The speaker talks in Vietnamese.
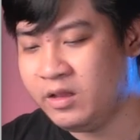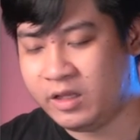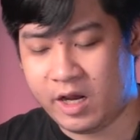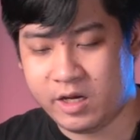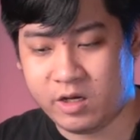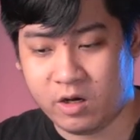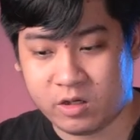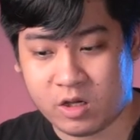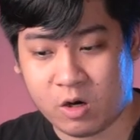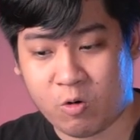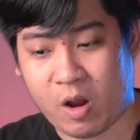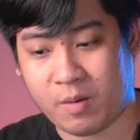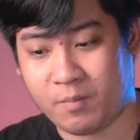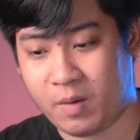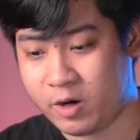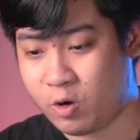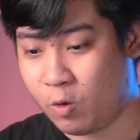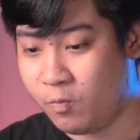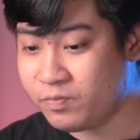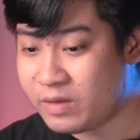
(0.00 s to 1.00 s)
thị trường chứng khoán
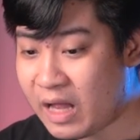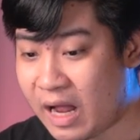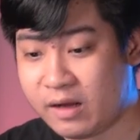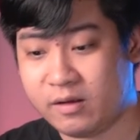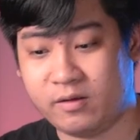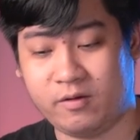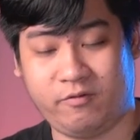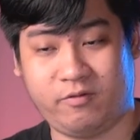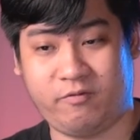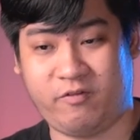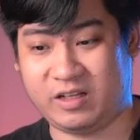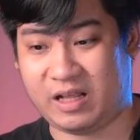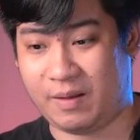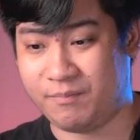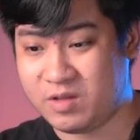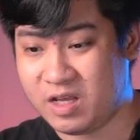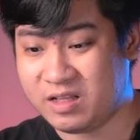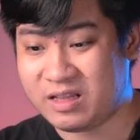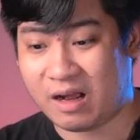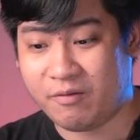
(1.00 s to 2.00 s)
Mỹ cũng tăng và
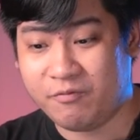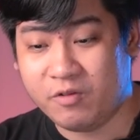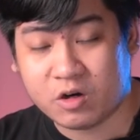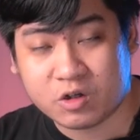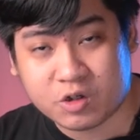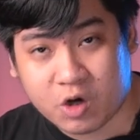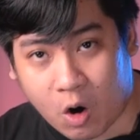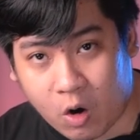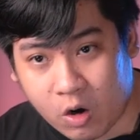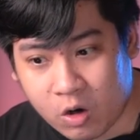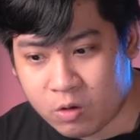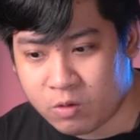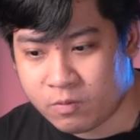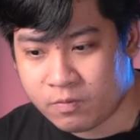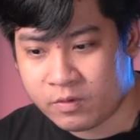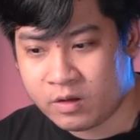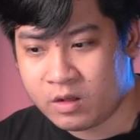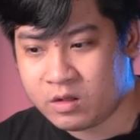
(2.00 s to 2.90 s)
thậm chí tăng vượt trội luôn